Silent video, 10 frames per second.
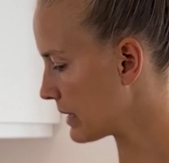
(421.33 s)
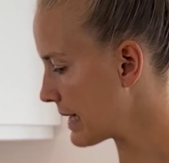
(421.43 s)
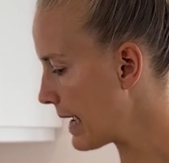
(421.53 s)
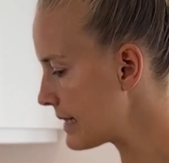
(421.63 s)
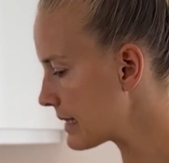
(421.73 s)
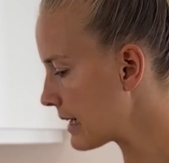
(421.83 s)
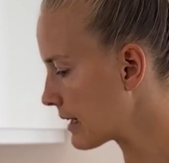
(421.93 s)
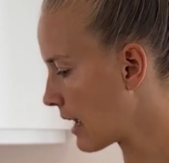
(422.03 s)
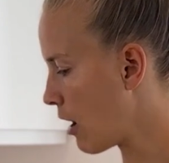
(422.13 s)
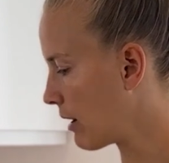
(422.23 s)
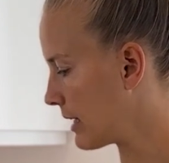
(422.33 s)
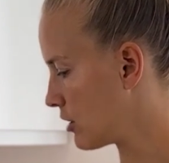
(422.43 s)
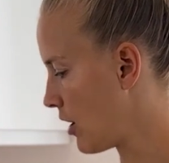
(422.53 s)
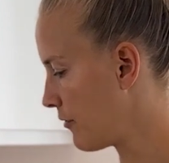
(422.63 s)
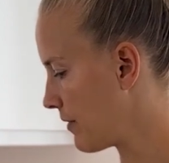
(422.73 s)
Das heißt, ich auch ganz
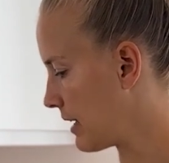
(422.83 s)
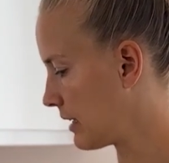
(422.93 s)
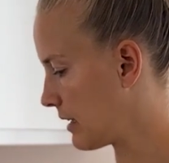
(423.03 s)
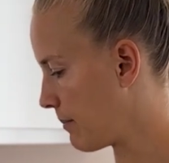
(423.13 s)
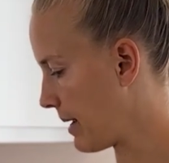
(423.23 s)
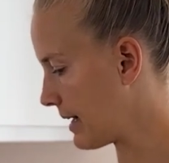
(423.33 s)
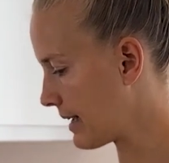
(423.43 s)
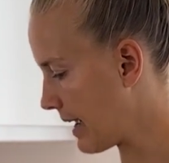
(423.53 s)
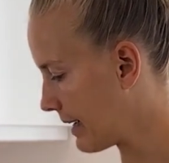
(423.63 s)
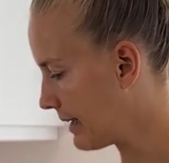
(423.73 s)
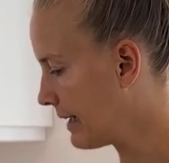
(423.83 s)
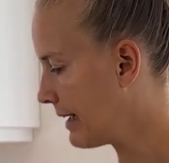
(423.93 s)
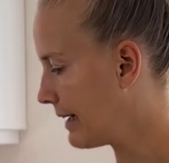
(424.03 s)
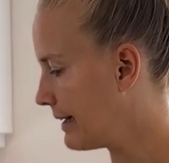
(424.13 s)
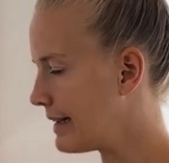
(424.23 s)
oft, wenn ich den Pancake
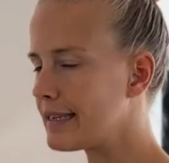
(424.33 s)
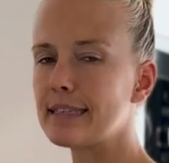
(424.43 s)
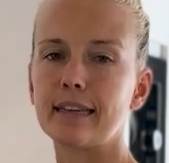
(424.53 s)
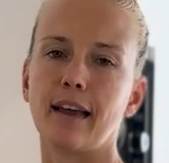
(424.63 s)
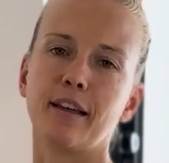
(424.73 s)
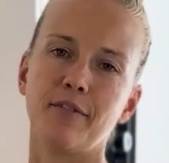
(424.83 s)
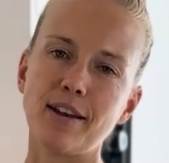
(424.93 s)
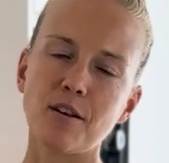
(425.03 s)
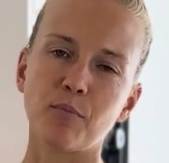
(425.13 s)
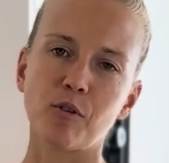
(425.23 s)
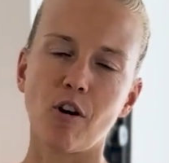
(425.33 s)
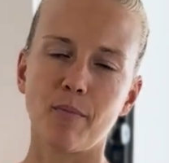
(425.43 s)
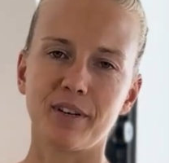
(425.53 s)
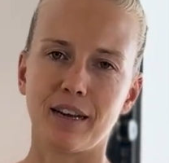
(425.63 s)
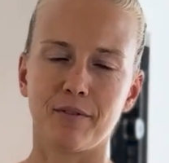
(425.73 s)
nicht äh, gewendet
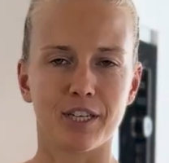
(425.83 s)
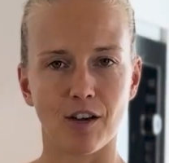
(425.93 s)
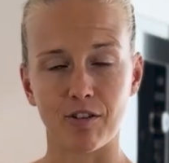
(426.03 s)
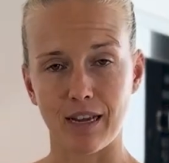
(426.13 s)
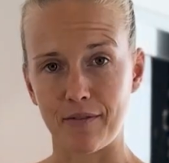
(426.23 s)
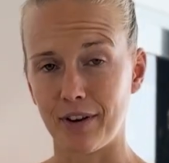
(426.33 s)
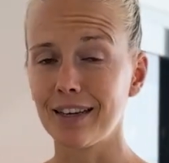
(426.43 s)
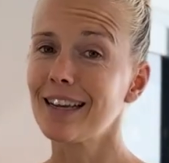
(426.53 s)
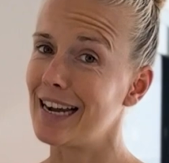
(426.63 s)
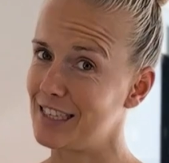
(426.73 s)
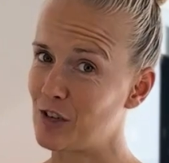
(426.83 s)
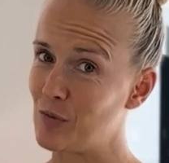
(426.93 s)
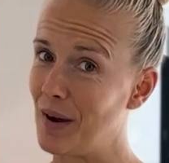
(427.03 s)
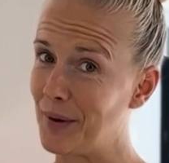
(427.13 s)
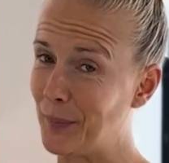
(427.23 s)
bekomme, dann wird daraus einfach ein
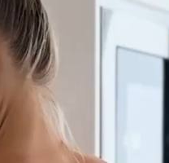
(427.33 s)
Kaiserschmarrn.